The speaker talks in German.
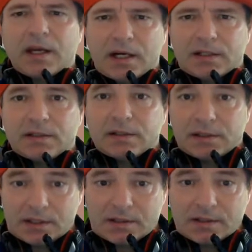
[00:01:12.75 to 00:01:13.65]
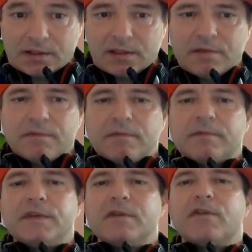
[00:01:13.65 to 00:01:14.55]
Ja, das sind die
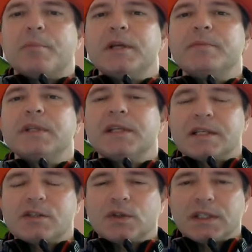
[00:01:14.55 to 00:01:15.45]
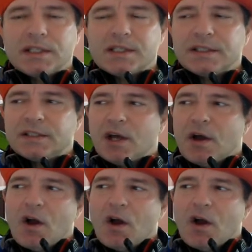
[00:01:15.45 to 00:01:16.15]
vier Verbliebenen, die jetzt noch drin sind.